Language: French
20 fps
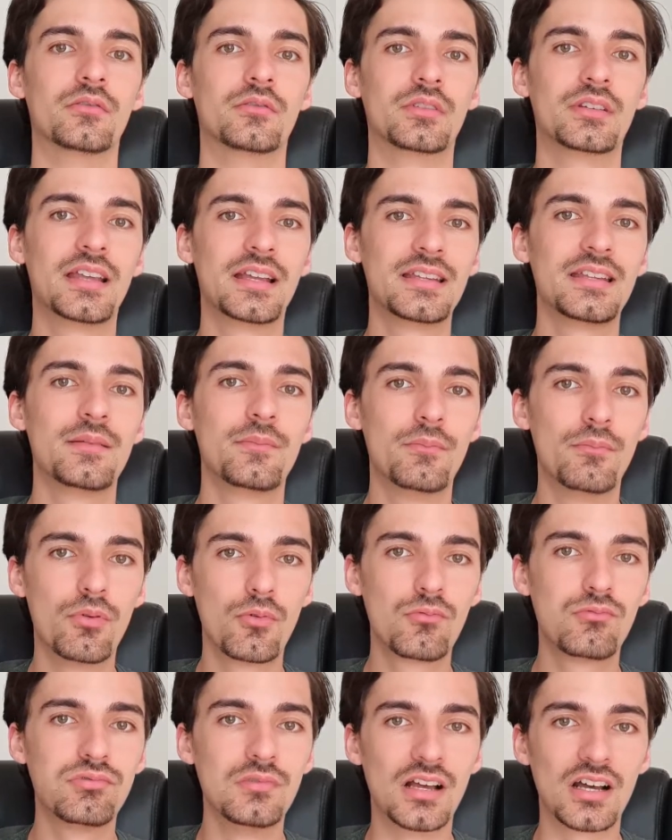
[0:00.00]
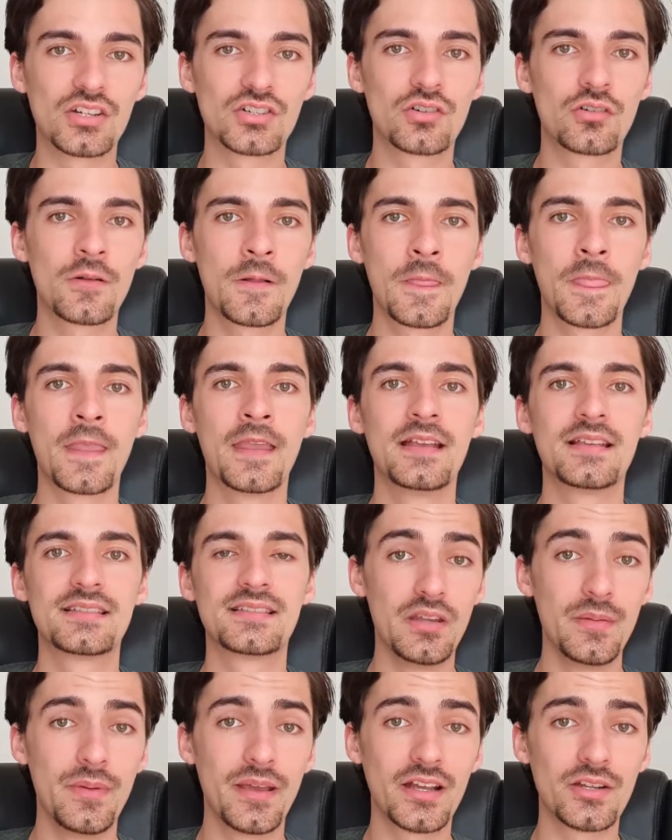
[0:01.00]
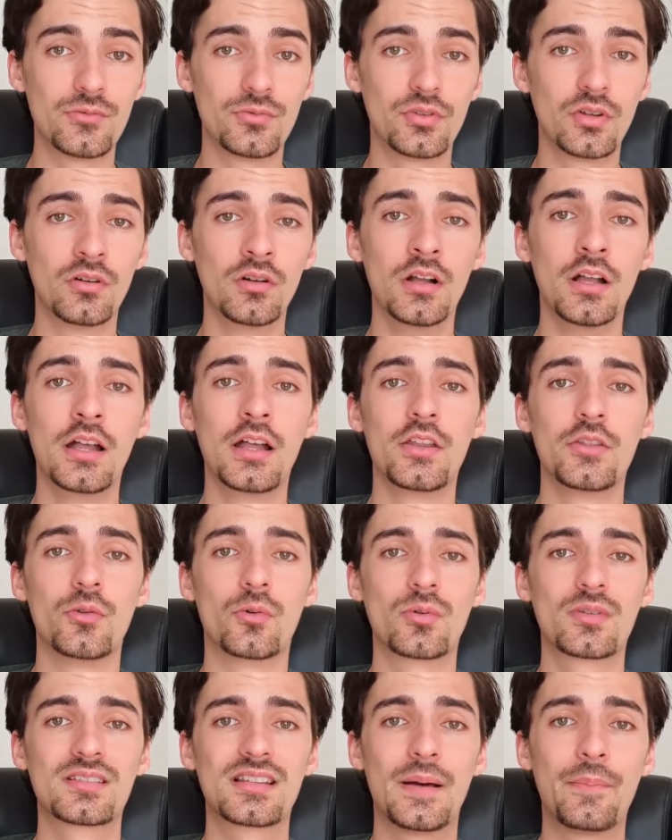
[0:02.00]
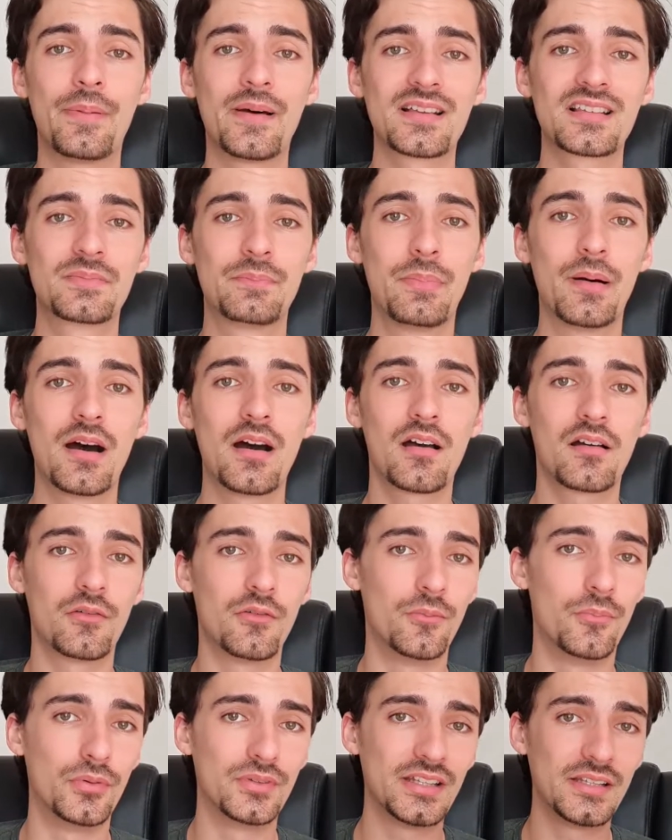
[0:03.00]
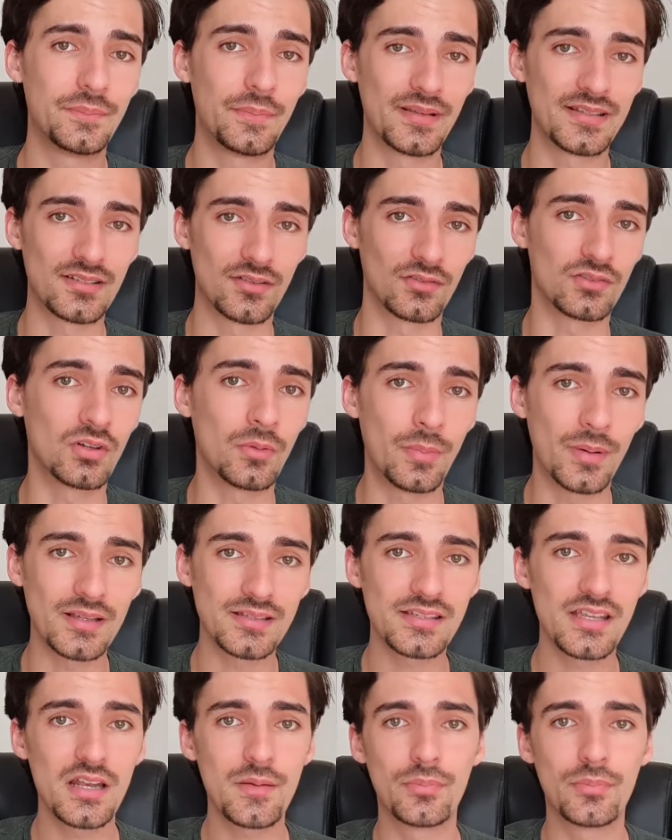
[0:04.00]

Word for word: euh, gagner beaucoup d'argent. C'est de vous libérer du temps. Donc ça passe par peut-être passer en temps